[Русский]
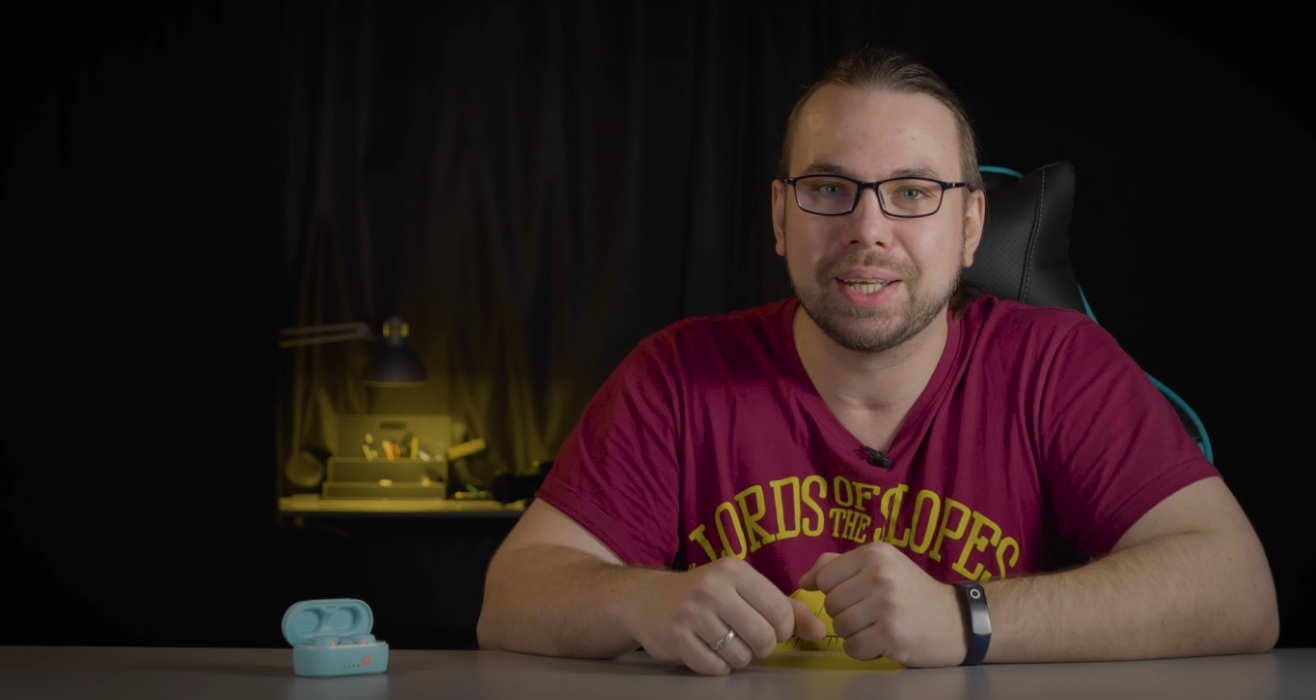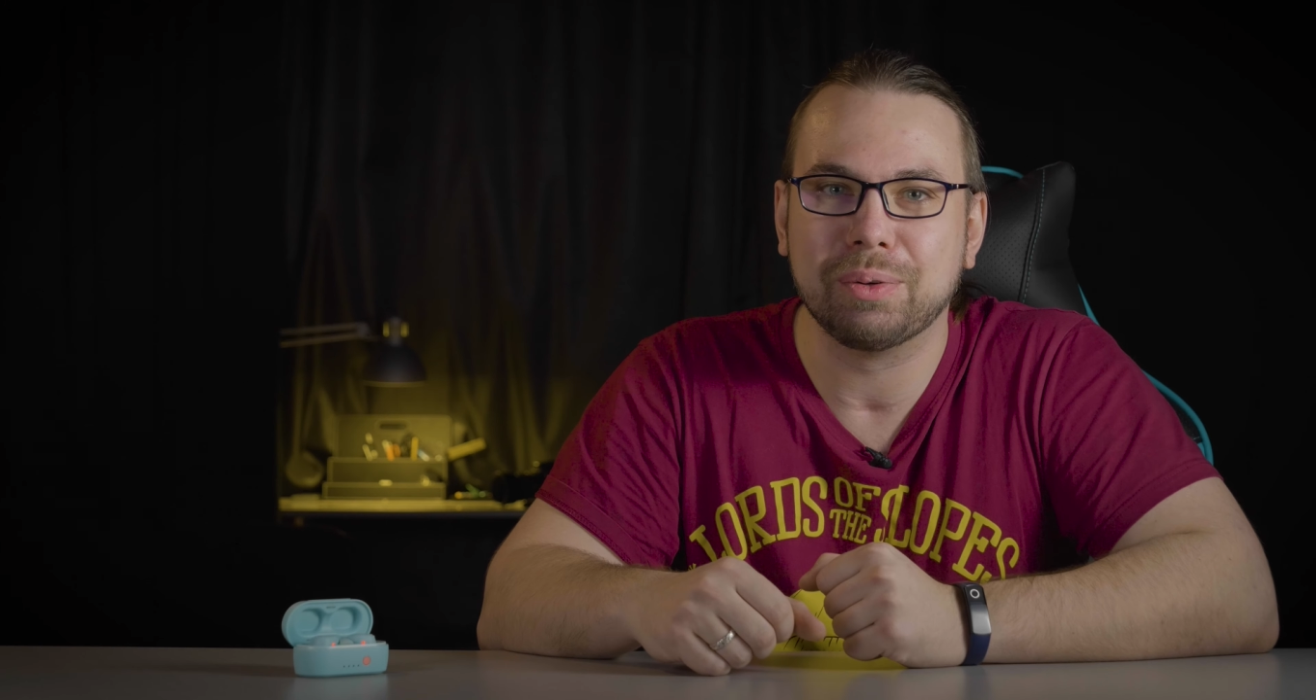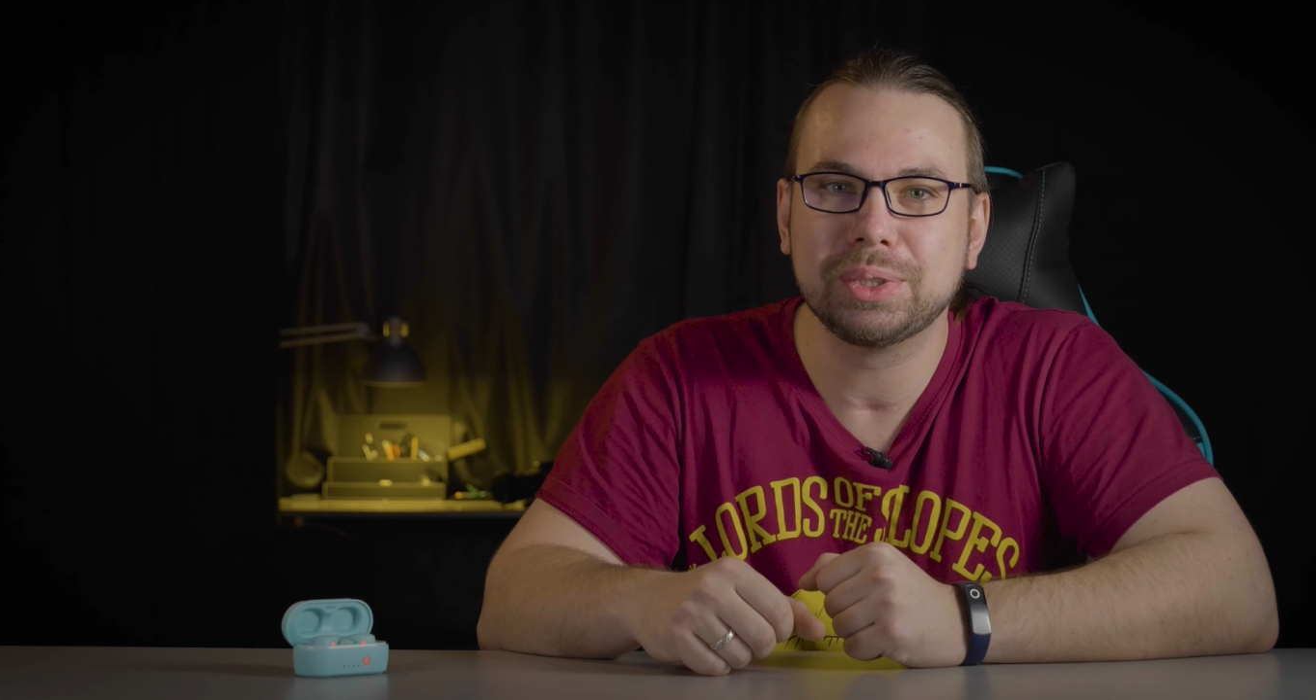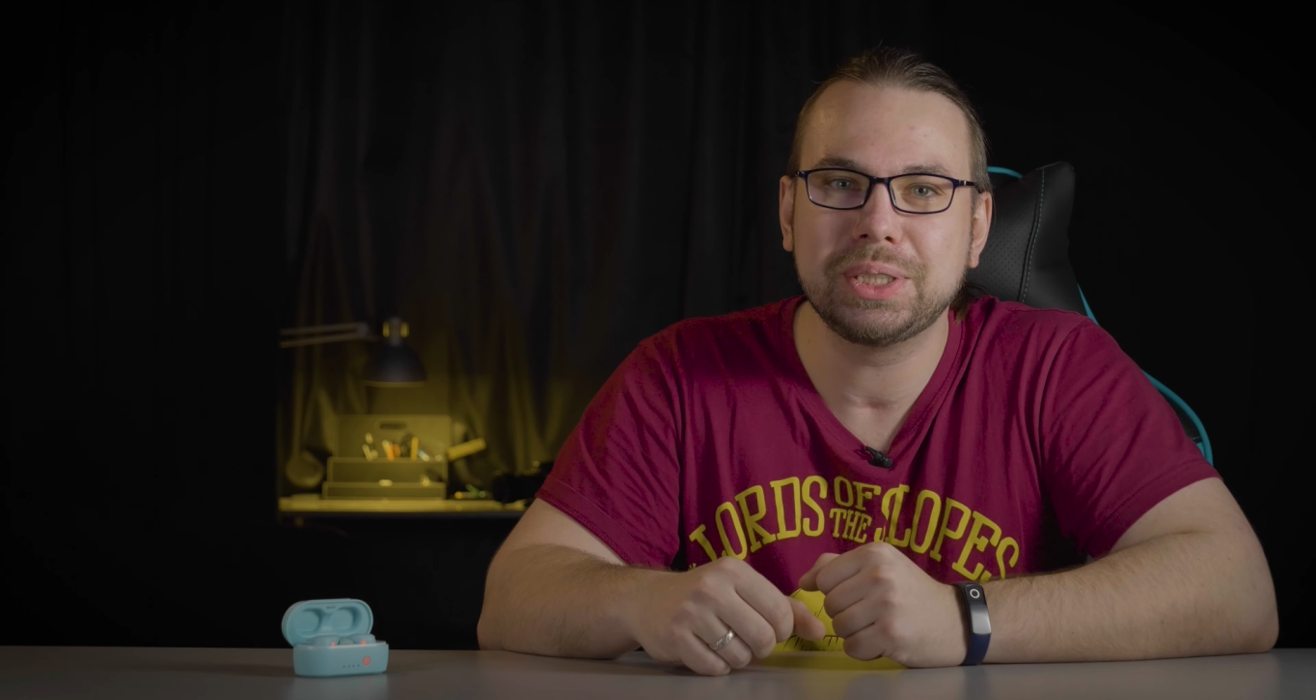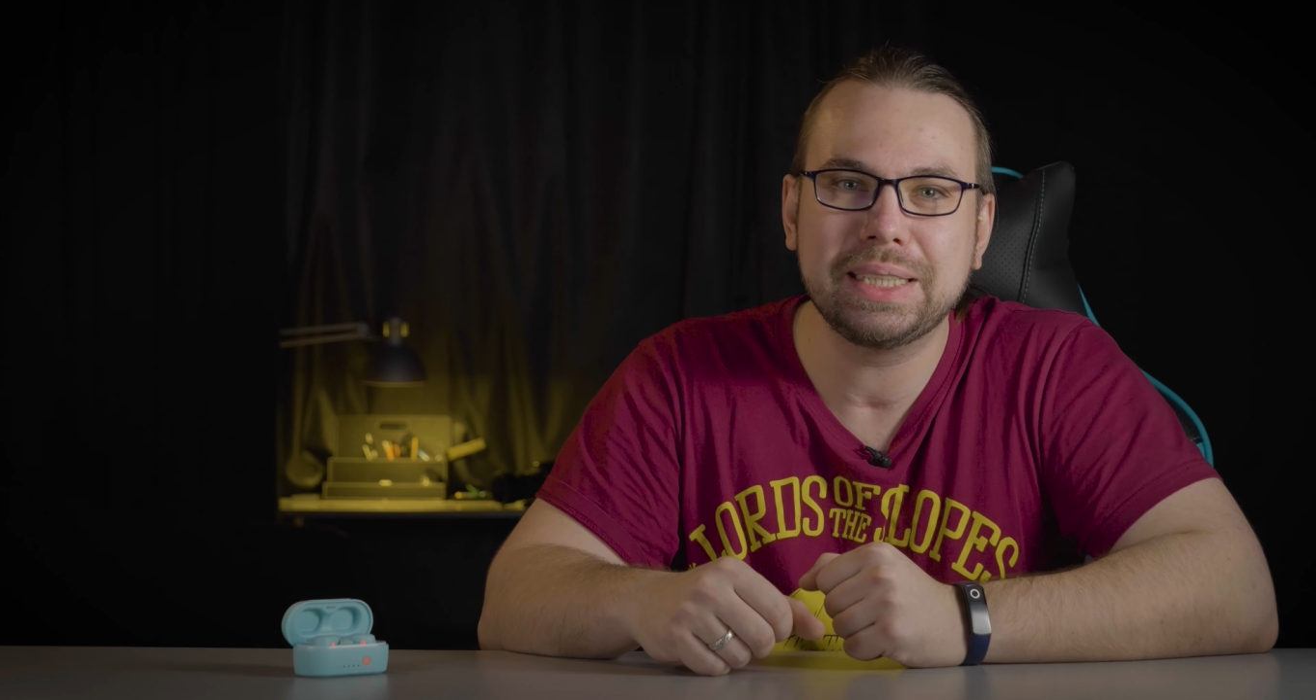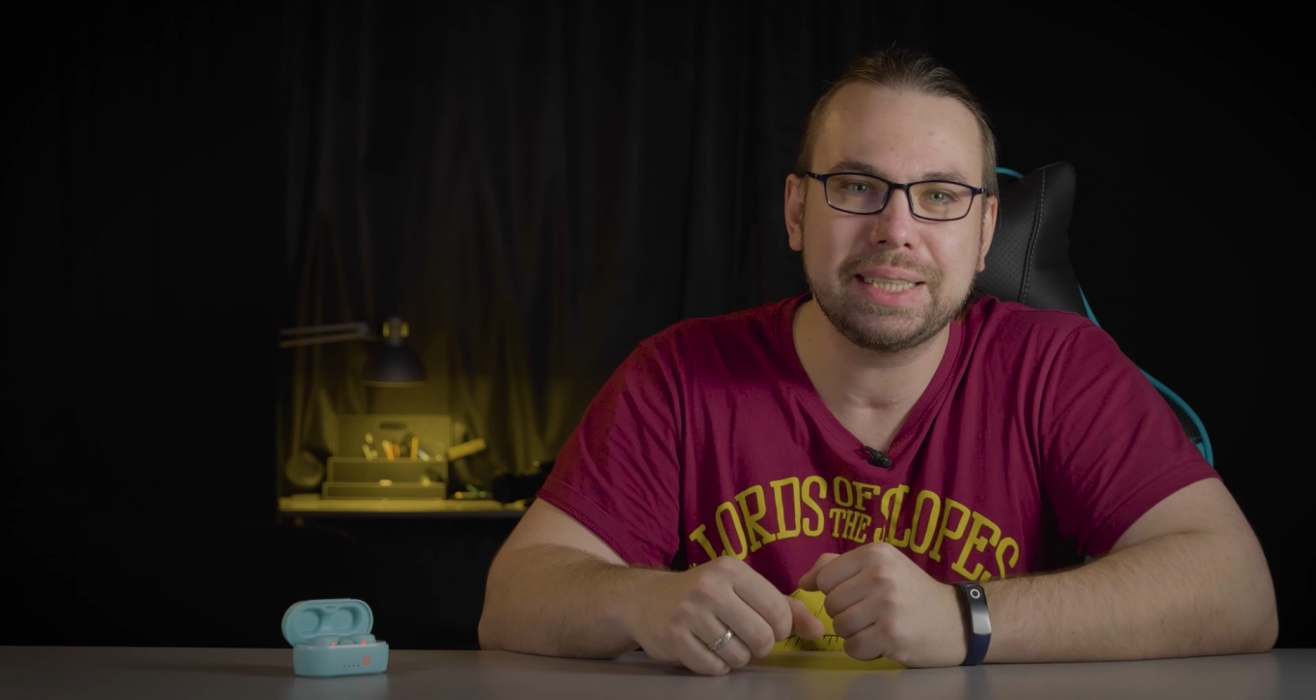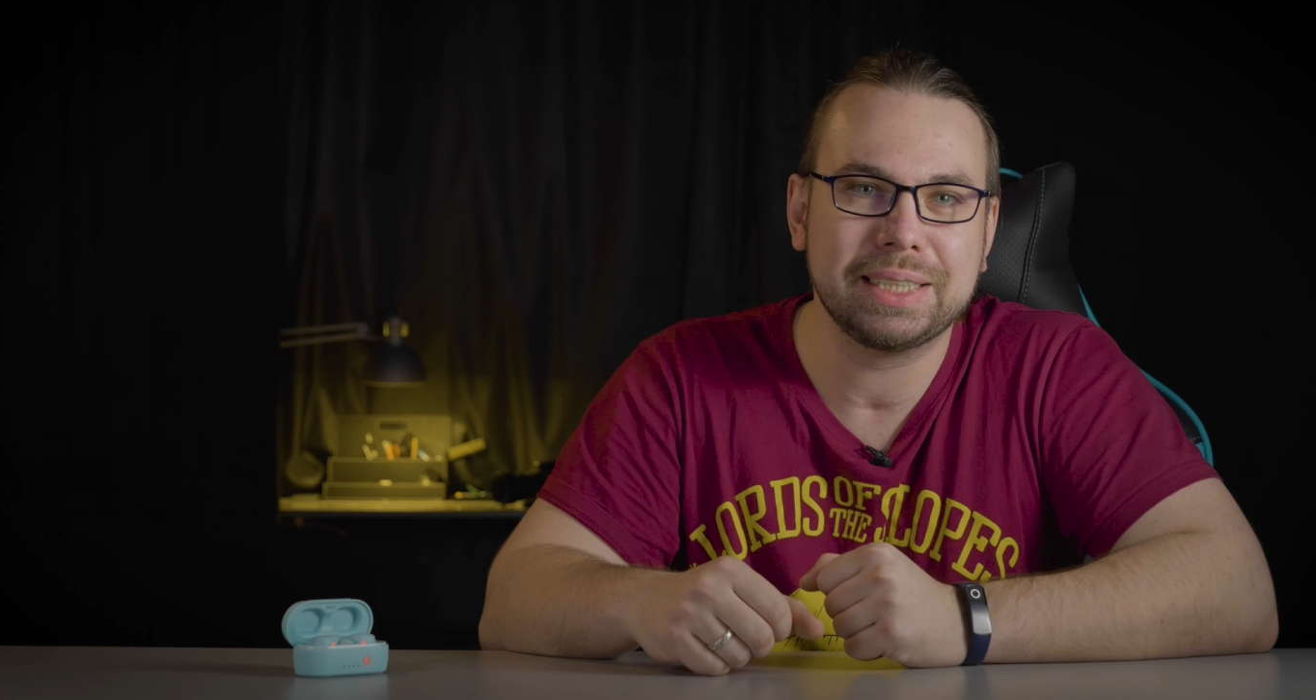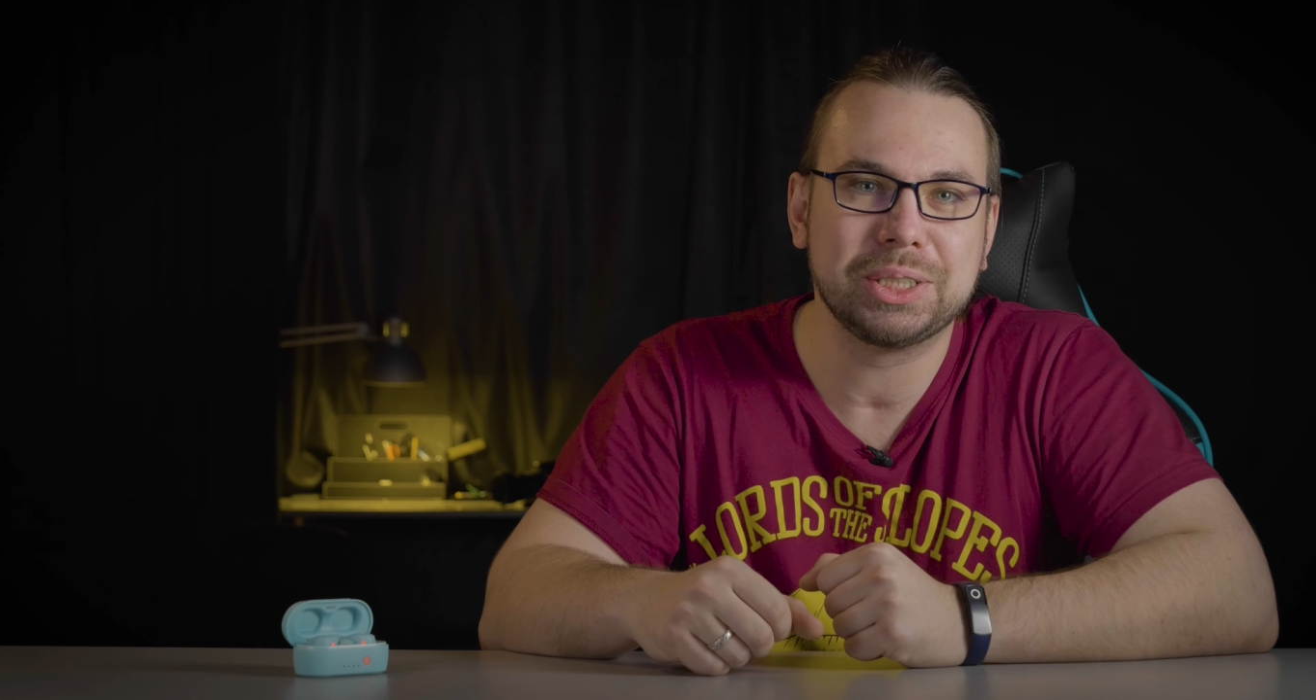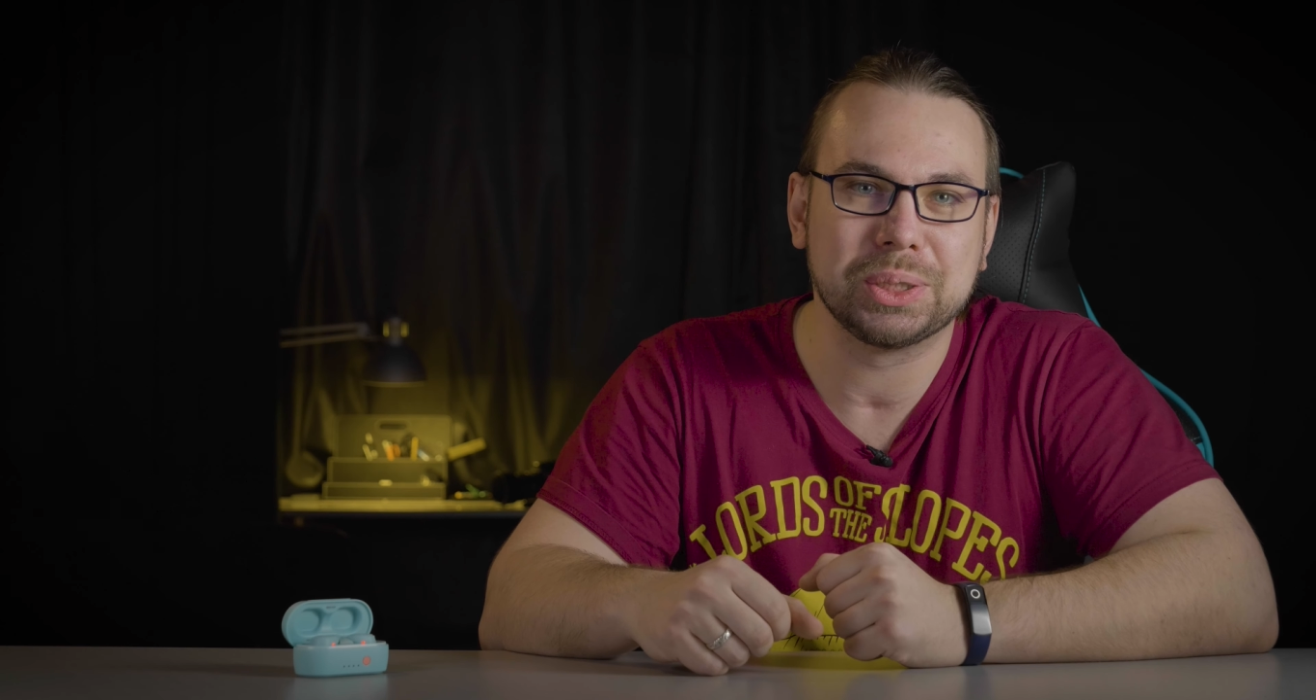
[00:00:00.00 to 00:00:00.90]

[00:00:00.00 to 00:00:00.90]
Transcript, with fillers: наушники и